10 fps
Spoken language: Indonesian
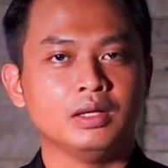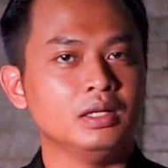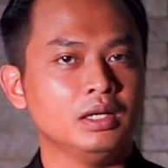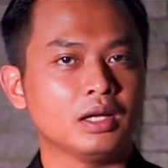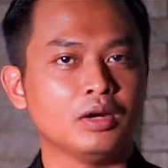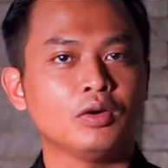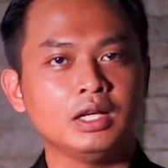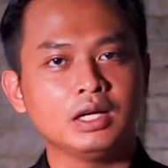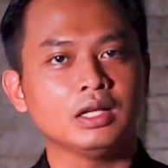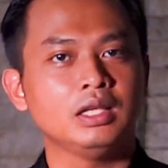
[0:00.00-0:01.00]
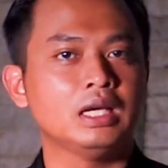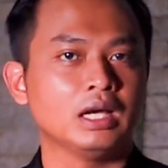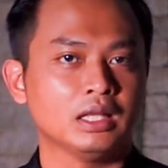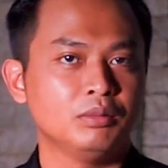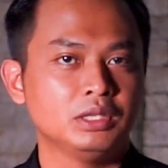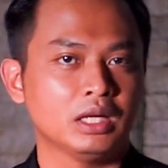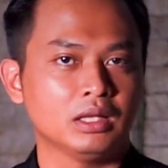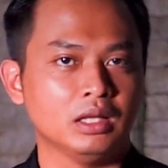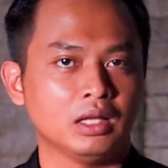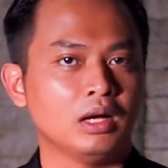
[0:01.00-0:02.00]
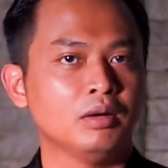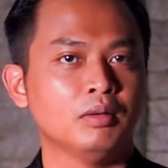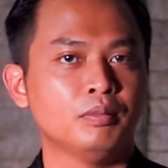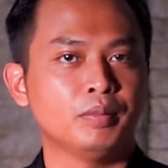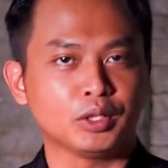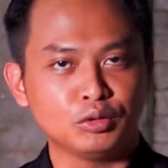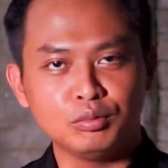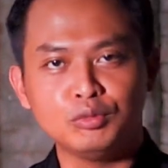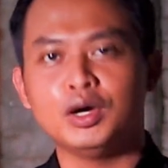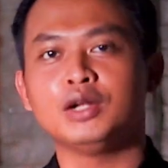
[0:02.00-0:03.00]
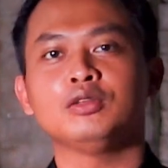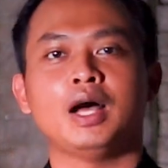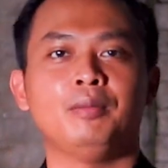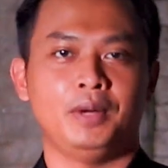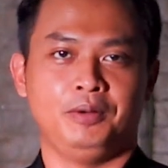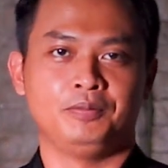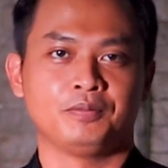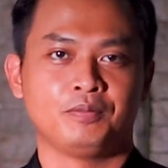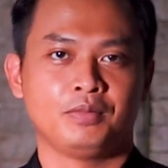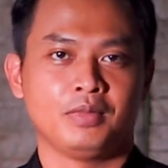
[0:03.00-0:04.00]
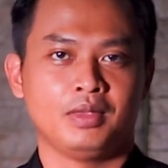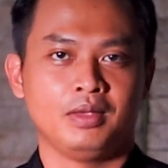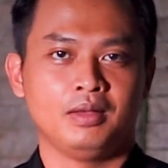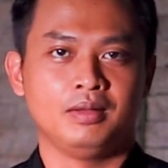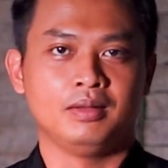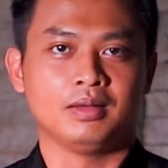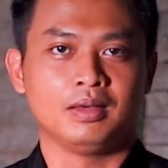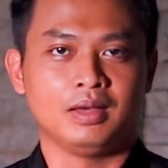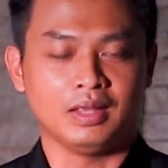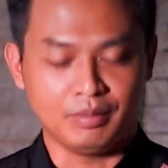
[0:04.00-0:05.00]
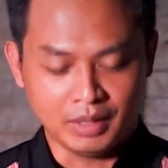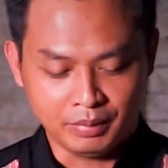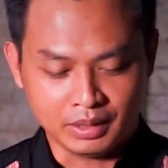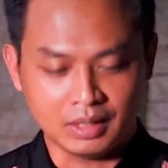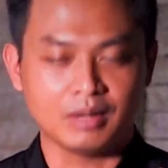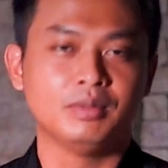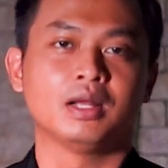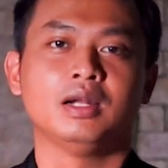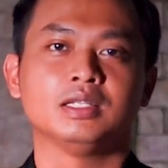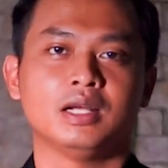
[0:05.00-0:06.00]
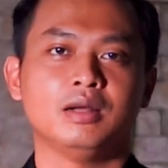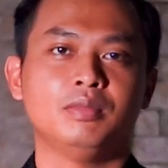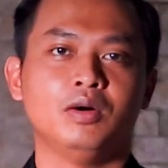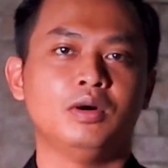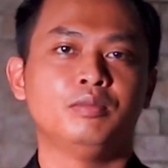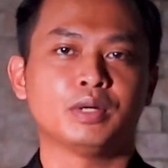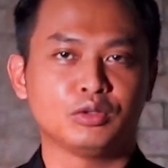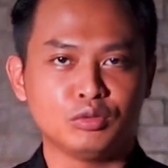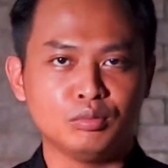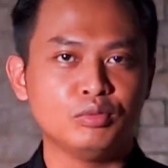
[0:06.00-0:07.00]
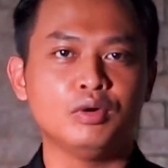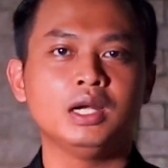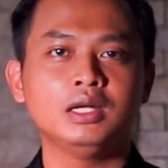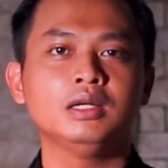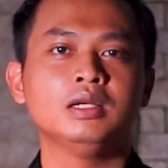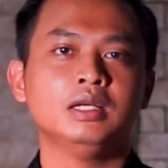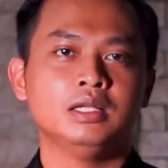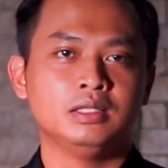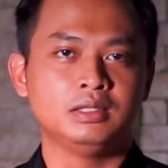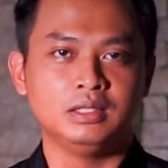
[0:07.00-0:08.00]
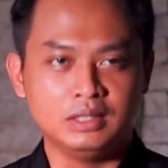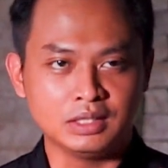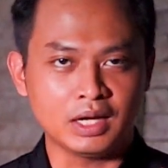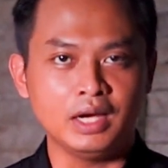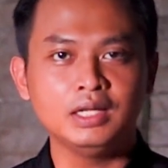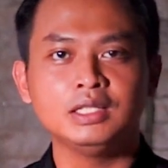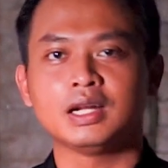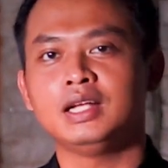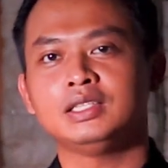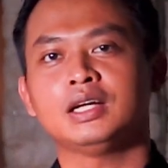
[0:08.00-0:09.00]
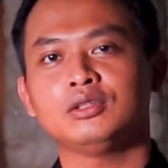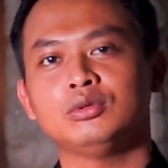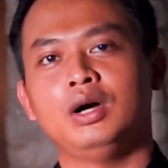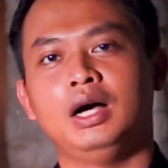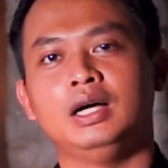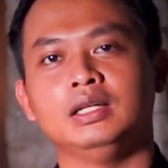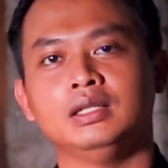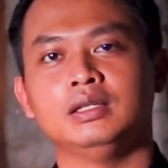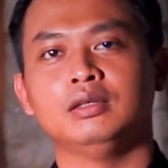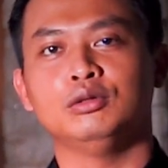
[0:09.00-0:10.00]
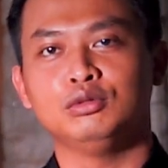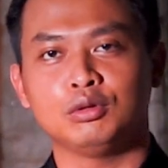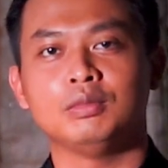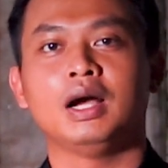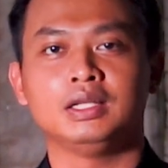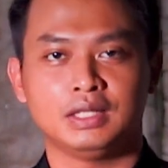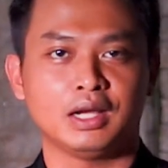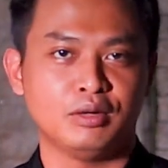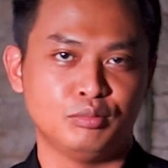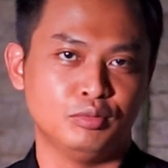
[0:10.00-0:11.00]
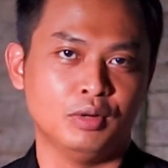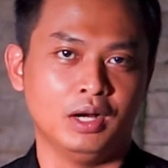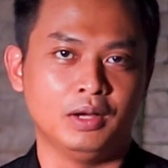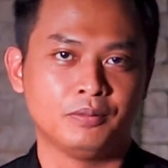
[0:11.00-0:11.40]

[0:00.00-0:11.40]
Di renungan yang ketiga kita bicara tentang pertumbuhan untuk apa? Kita mendapatkan kebenaran di sana bahwa pertumbuhan didesain, dirancang Tuhan untuk menghasilkan buah.